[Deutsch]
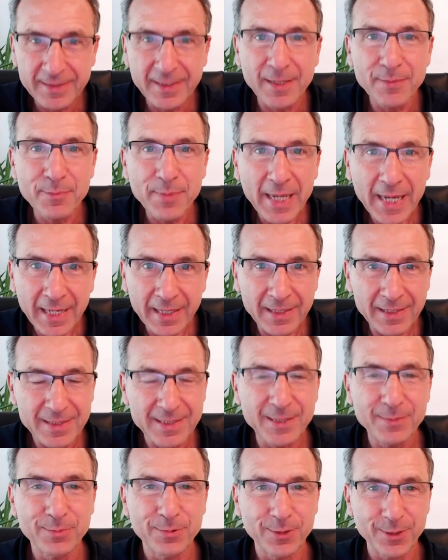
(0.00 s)
dann merken
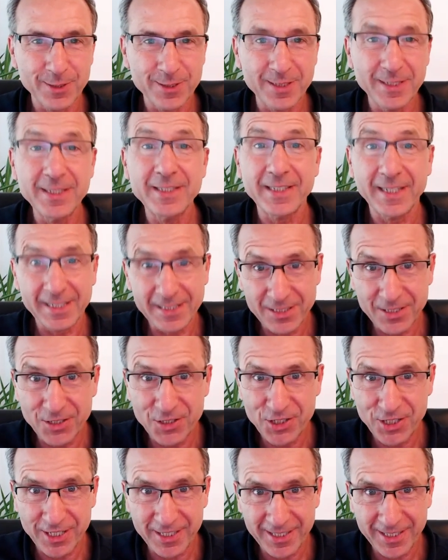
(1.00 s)
sie plötzlich als
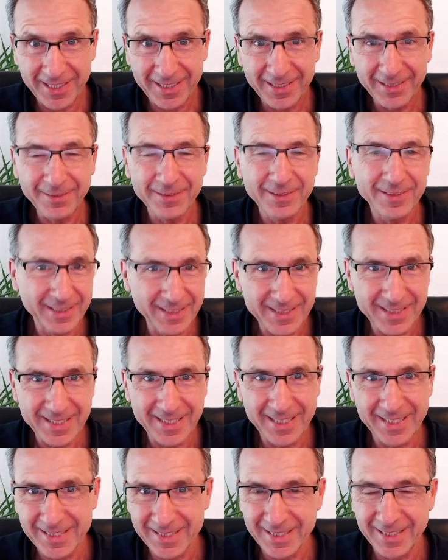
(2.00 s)
Genie, der sie
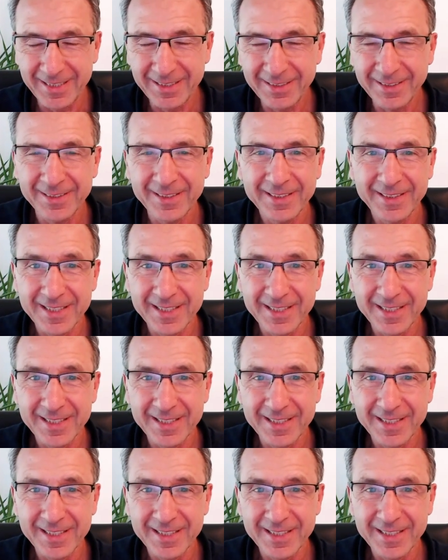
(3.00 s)
ja sind,